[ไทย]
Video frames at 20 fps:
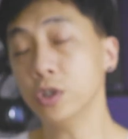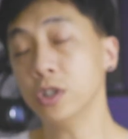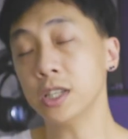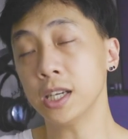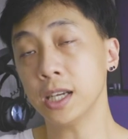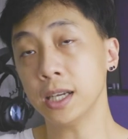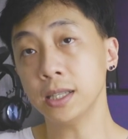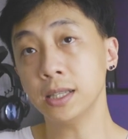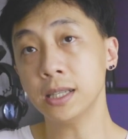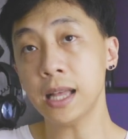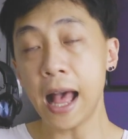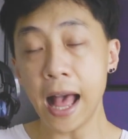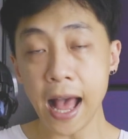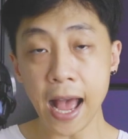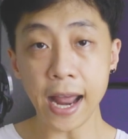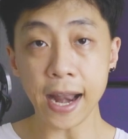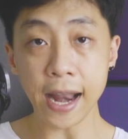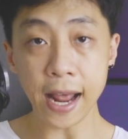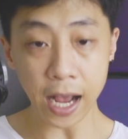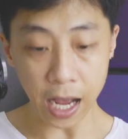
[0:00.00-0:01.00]
นย์ถึงห้า
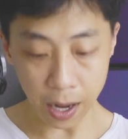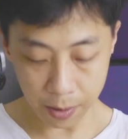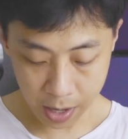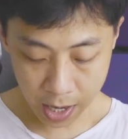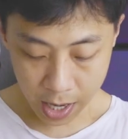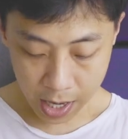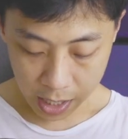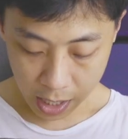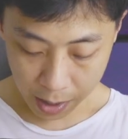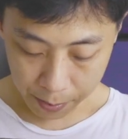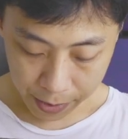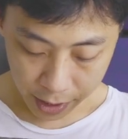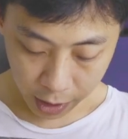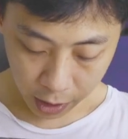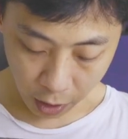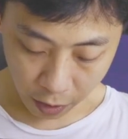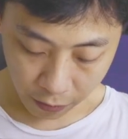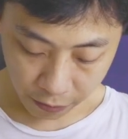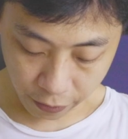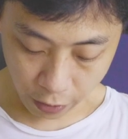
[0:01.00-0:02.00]
นะครับถ้าเป็น
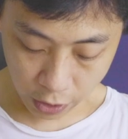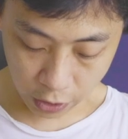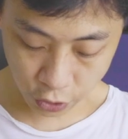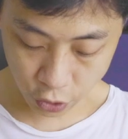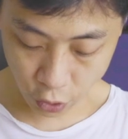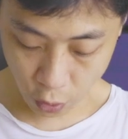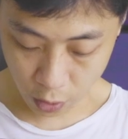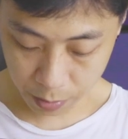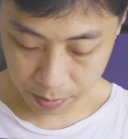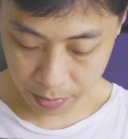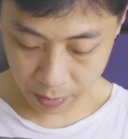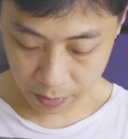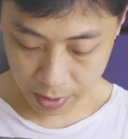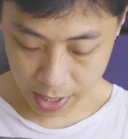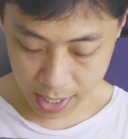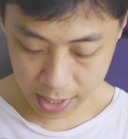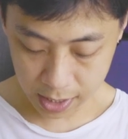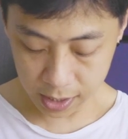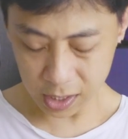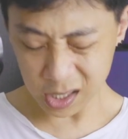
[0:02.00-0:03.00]
คอมฟอร์ทโซนแบบ
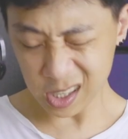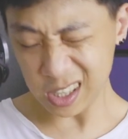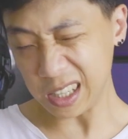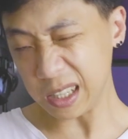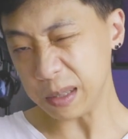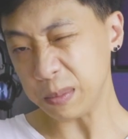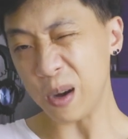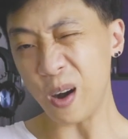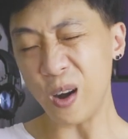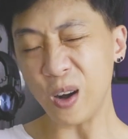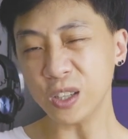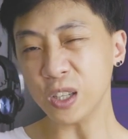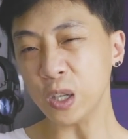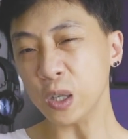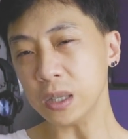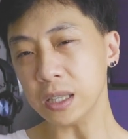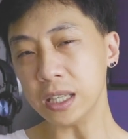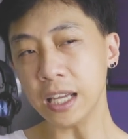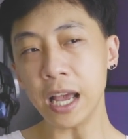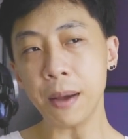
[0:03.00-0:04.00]
ว่าเออพอต้อ
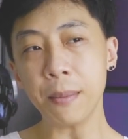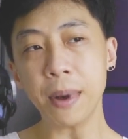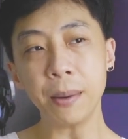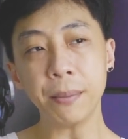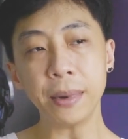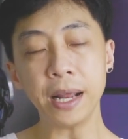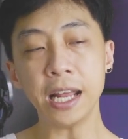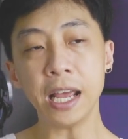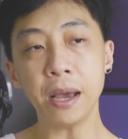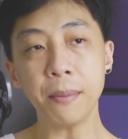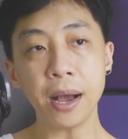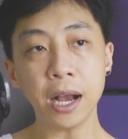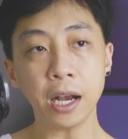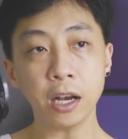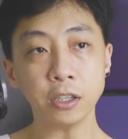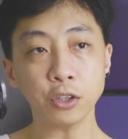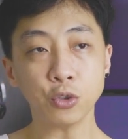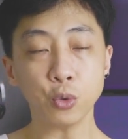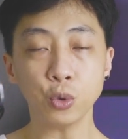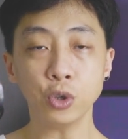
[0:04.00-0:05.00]
งเลียบ้างไม่เลียบ้าง
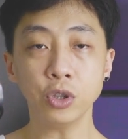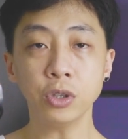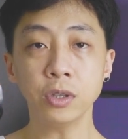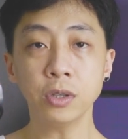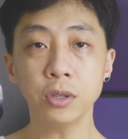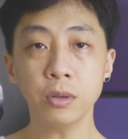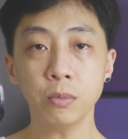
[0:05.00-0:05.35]
ก็ศูนย์